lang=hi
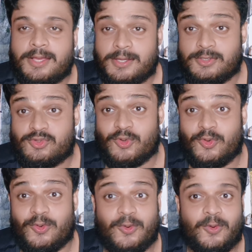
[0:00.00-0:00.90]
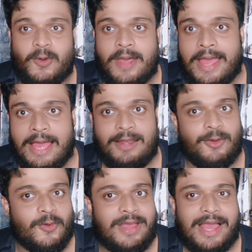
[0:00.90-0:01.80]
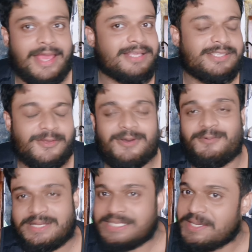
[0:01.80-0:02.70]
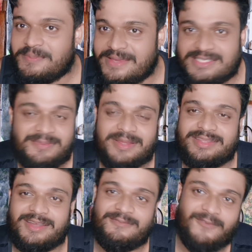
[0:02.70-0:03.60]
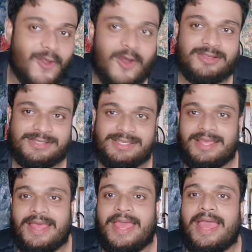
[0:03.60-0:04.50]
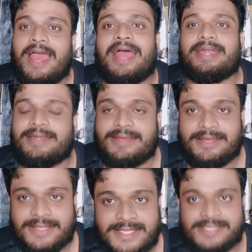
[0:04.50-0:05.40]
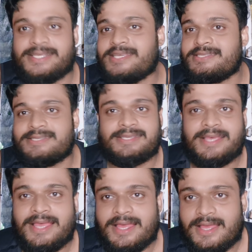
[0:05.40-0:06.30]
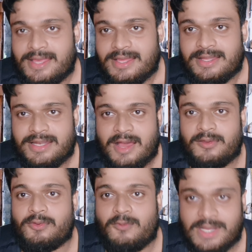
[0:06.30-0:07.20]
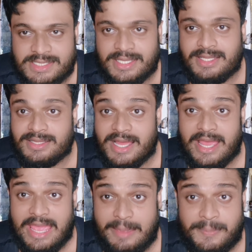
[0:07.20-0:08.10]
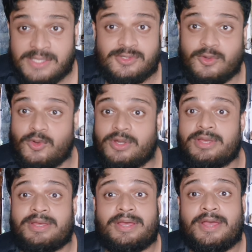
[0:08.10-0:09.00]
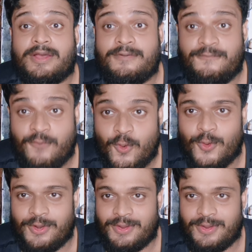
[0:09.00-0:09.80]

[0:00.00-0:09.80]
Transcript: हेलो गाइज यू आर वॉचिंग बीस्ट Beast ब्लॉग्स एंड दिस इज नाउ यू वॉचिंग द एपिसोड फोर